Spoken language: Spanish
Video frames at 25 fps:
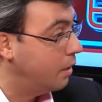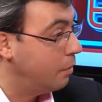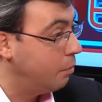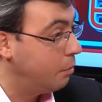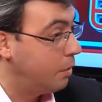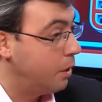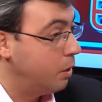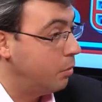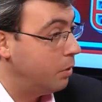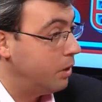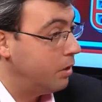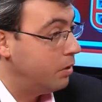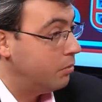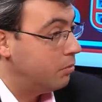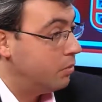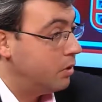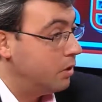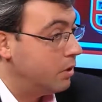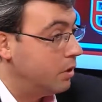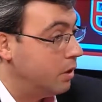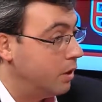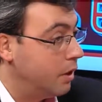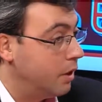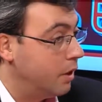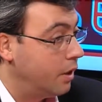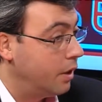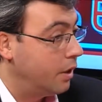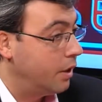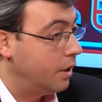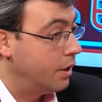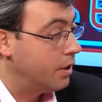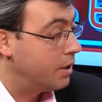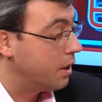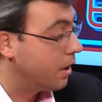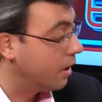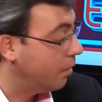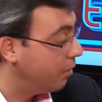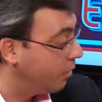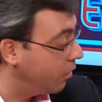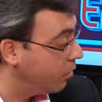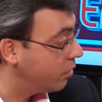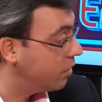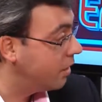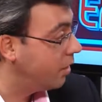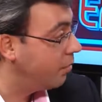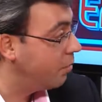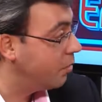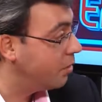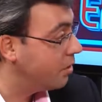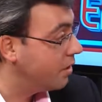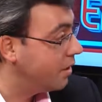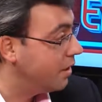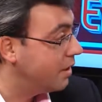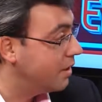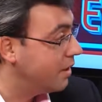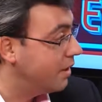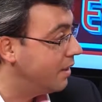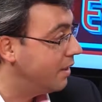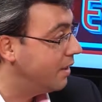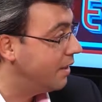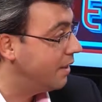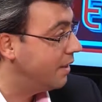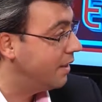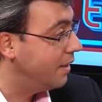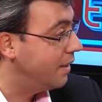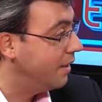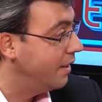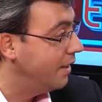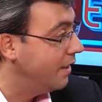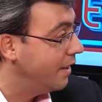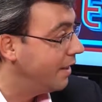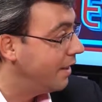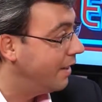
Pero bueno, pues eh, en ese camino estamos, en esa,